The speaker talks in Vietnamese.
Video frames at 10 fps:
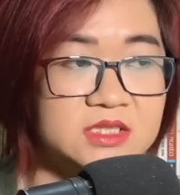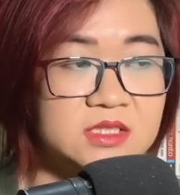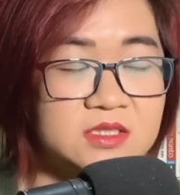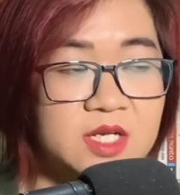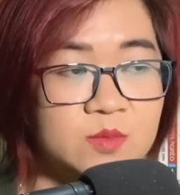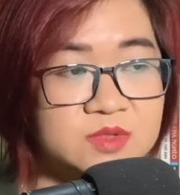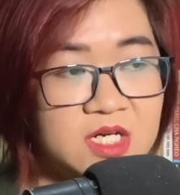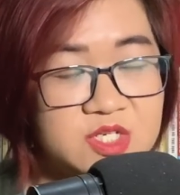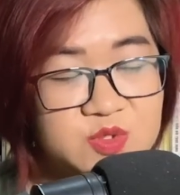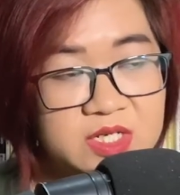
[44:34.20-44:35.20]
Thứ đồng
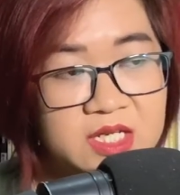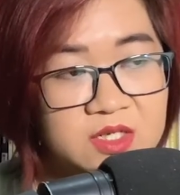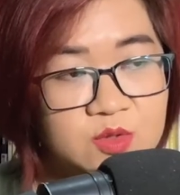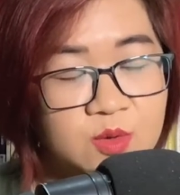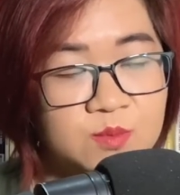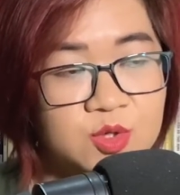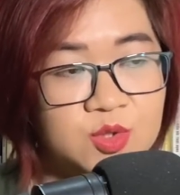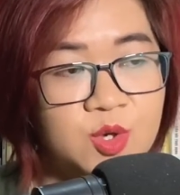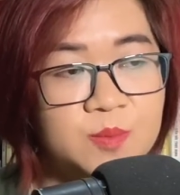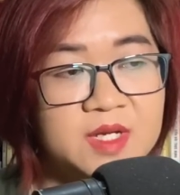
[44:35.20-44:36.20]
thời xuất hiện cùng
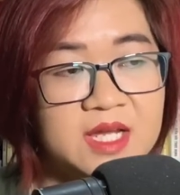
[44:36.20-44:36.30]
một lúc